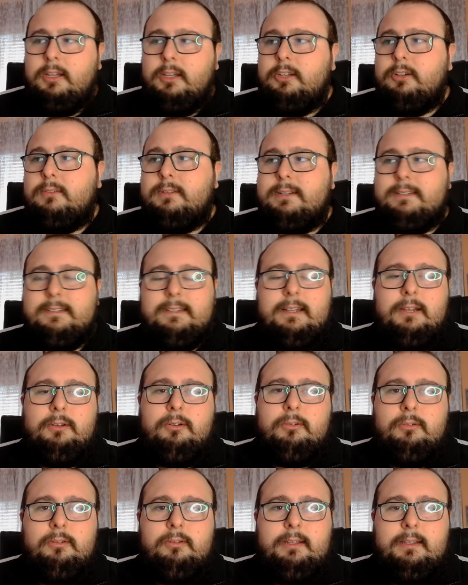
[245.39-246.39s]
Io quest'anno
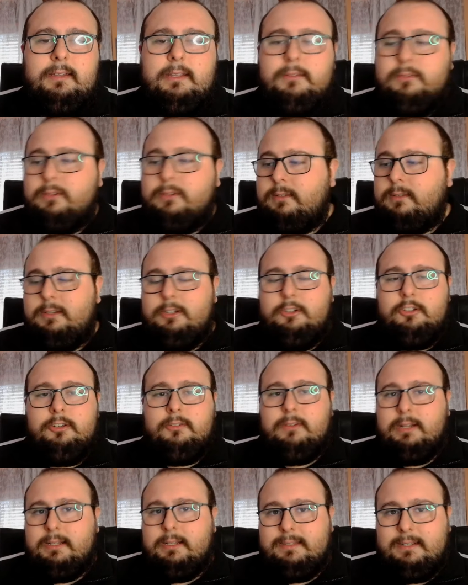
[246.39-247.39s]
non chiedevo di vincere
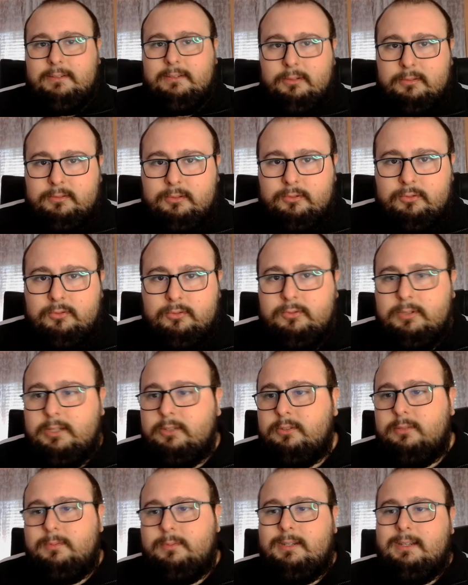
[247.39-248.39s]
un'altra volta lo
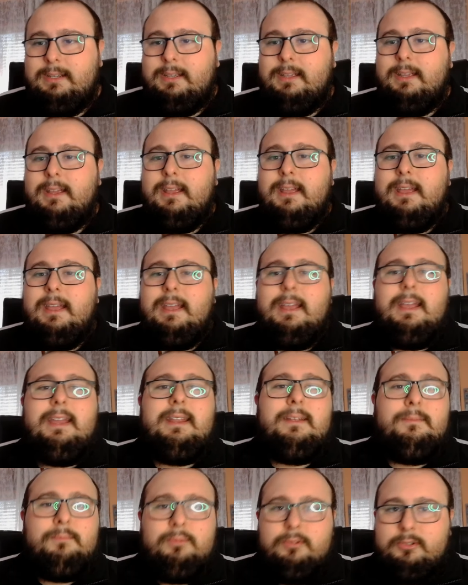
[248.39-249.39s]
scudetto perché era
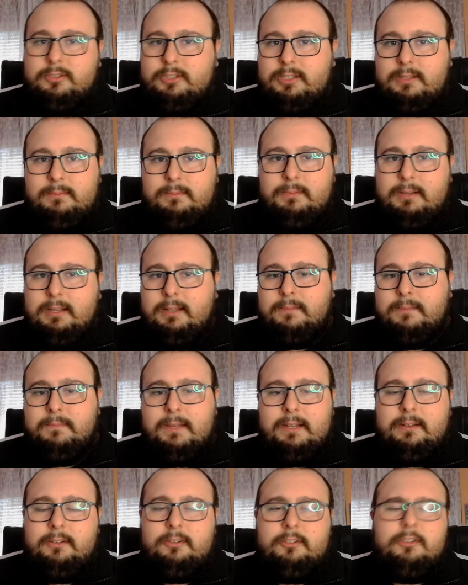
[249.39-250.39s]
impossibile,
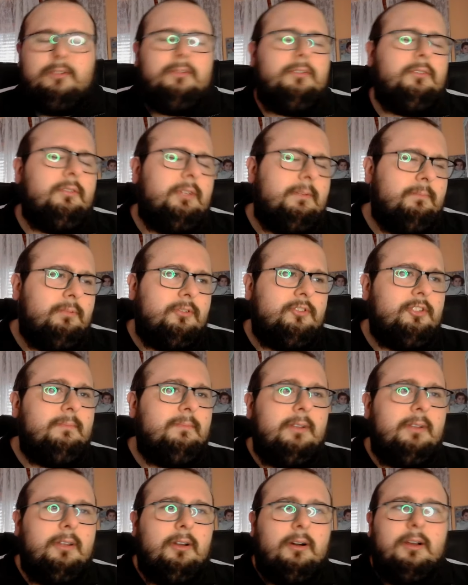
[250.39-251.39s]
eh, no, no,
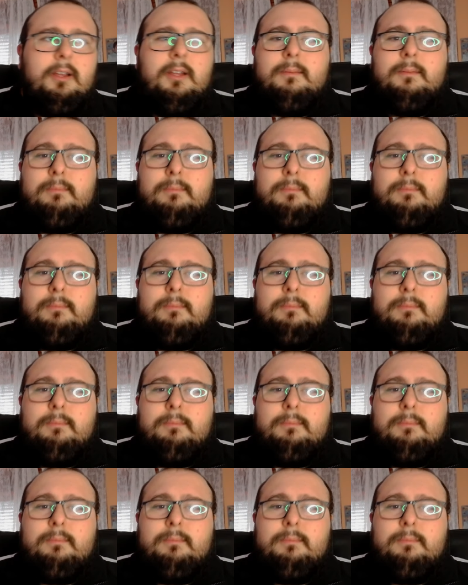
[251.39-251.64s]
impossibile no,